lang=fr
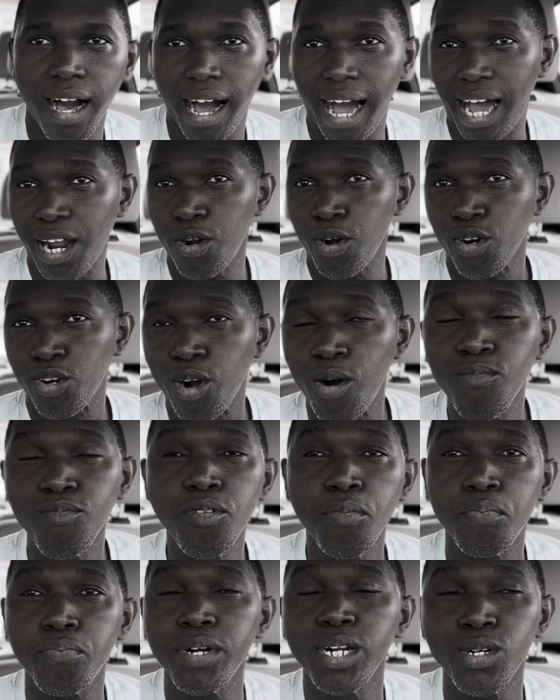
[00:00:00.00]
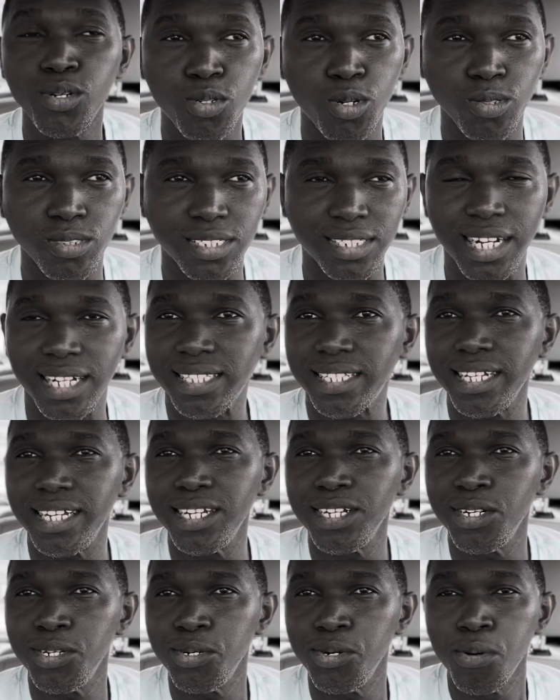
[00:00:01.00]
alors, comme vous pouvez le
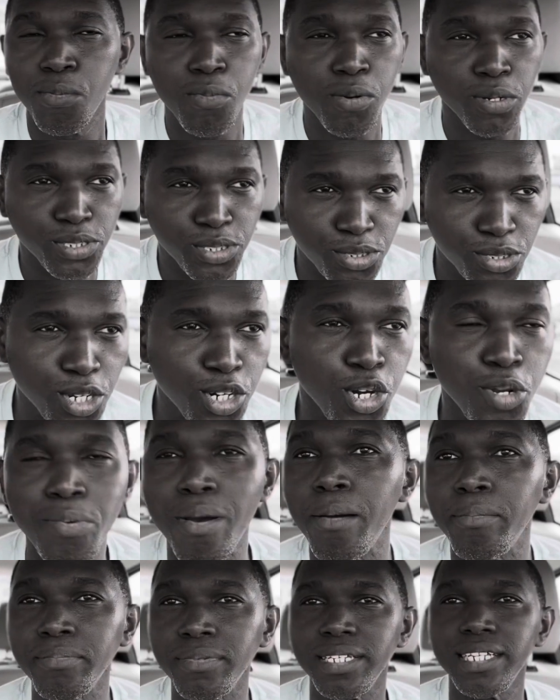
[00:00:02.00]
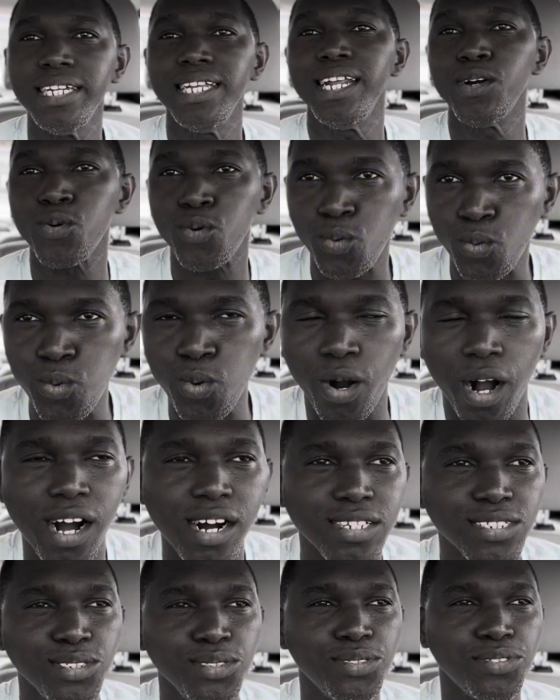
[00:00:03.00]
constater, le monsieur lui-même, il est au
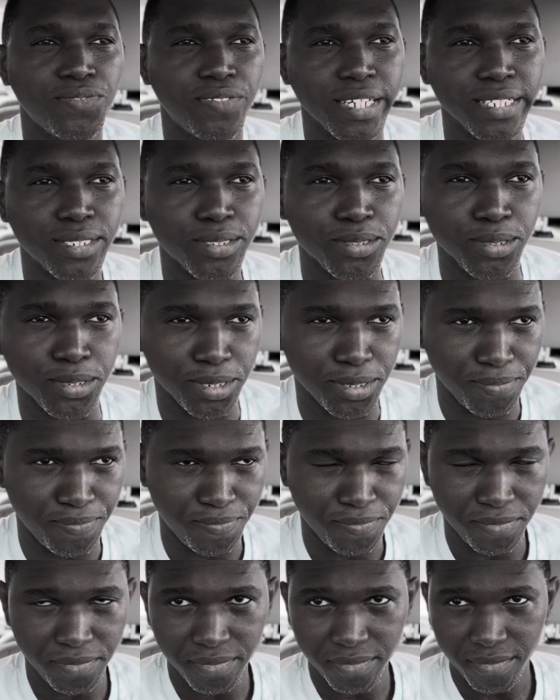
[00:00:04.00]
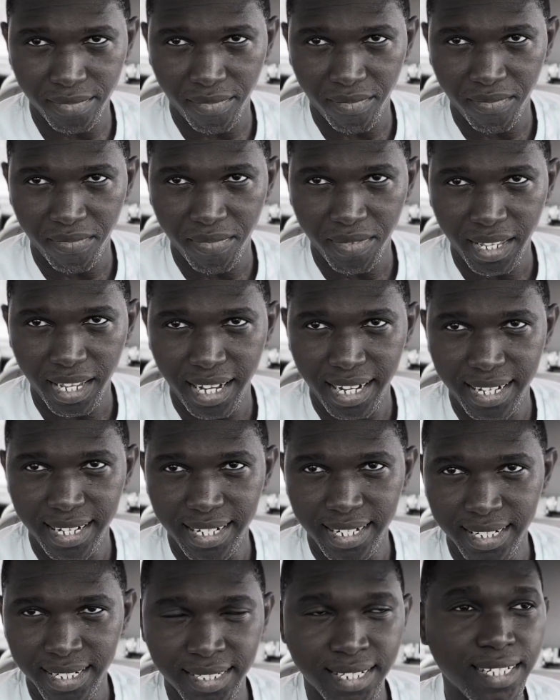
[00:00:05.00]
courant du fait que
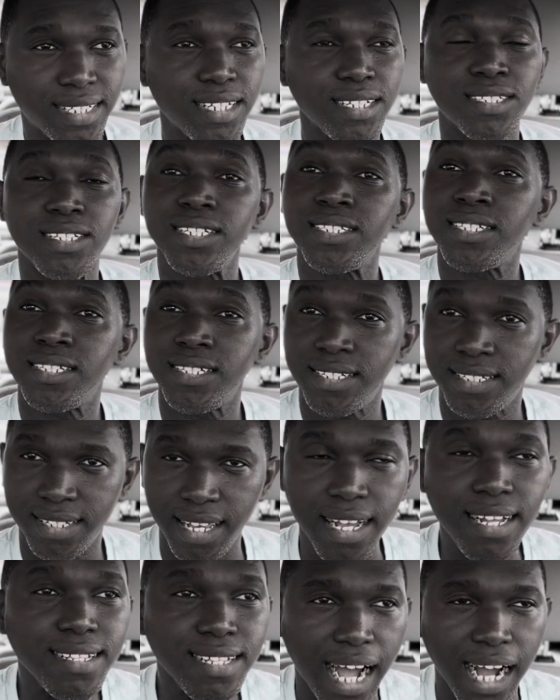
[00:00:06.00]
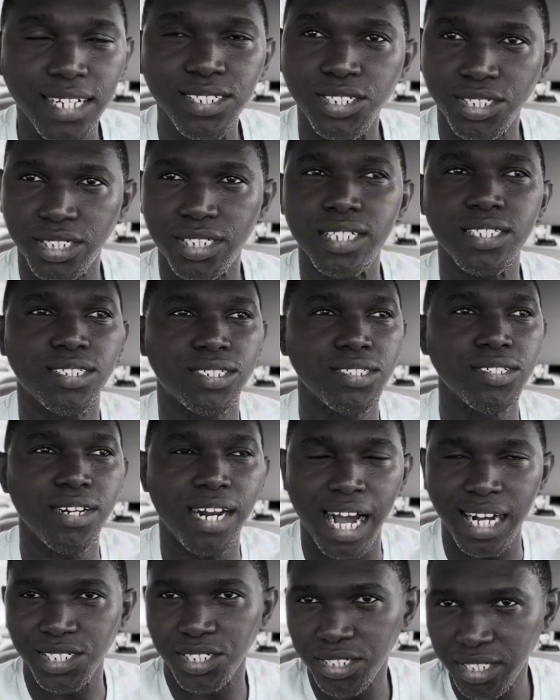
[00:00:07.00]
c'était c'est de
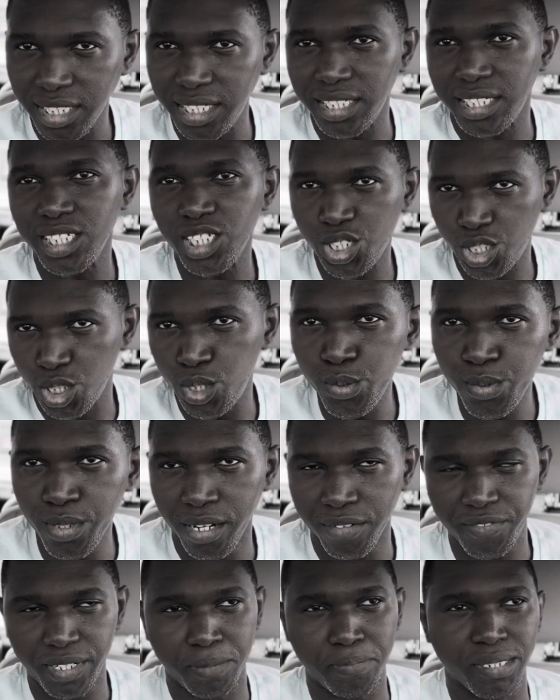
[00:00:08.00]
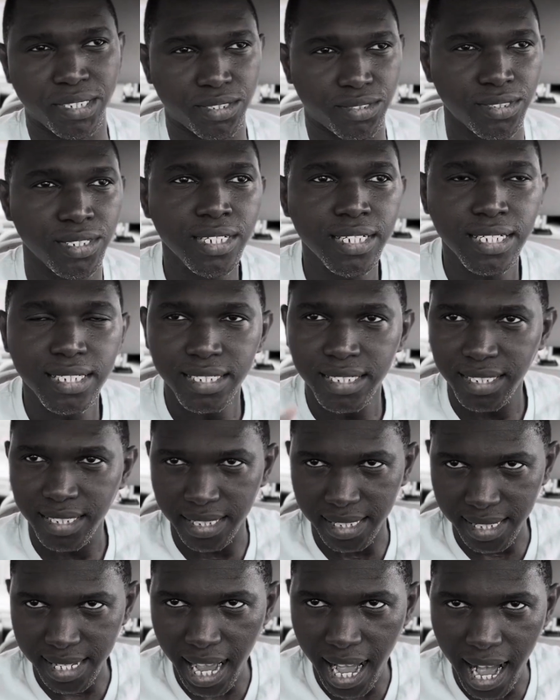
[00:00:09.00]
l'argent qui était chez lui en fait parce que c'est
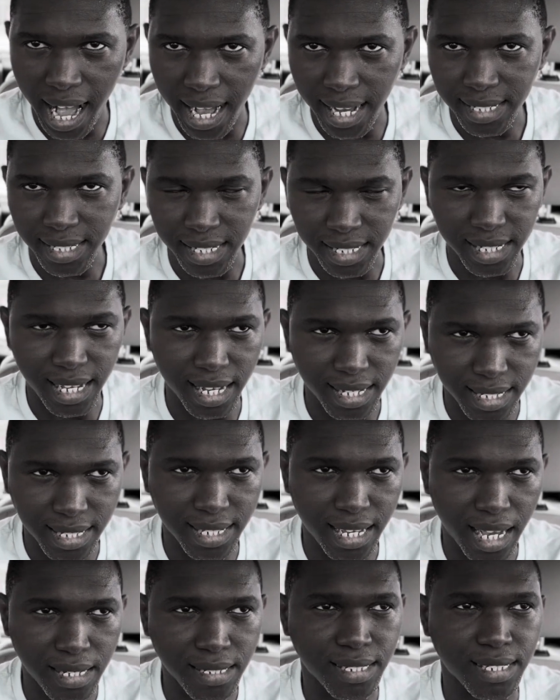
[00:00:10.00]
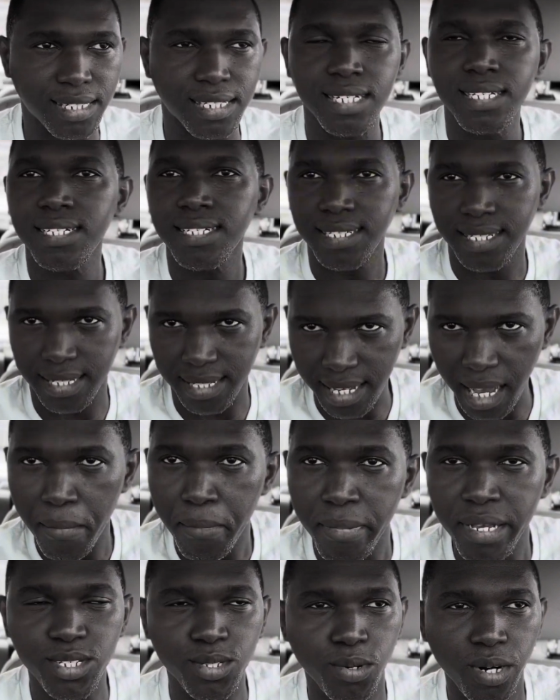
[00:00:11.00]
ça c'est ça c'est ça c'est sa
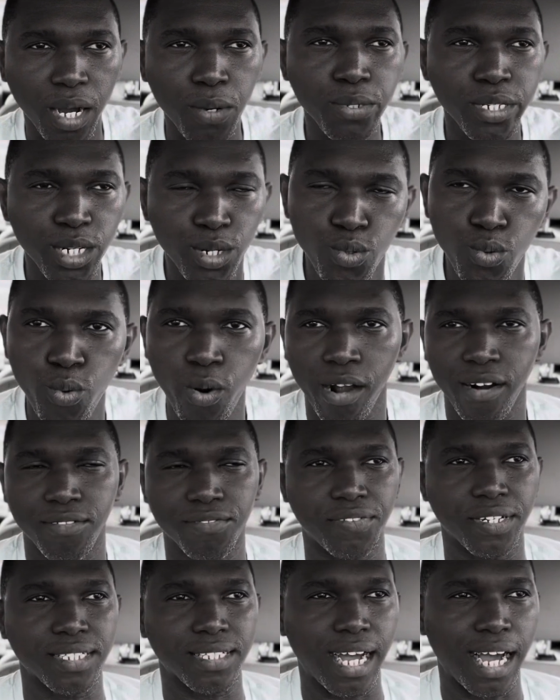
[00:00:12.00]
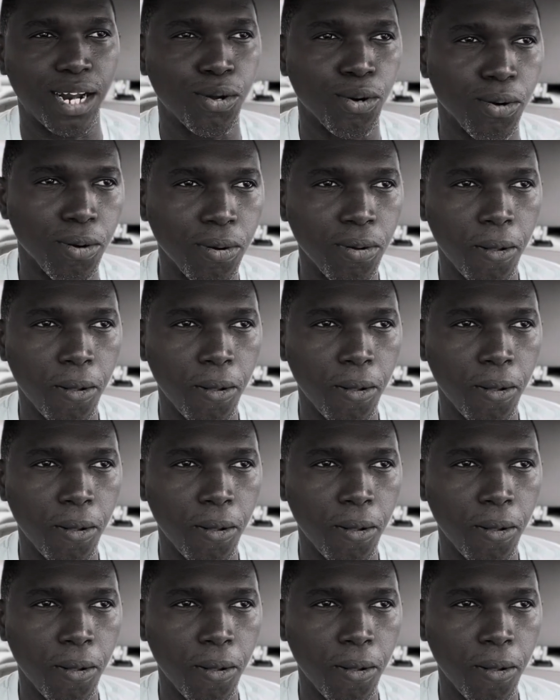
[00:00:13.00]
maison là où il louait en fait. Alors,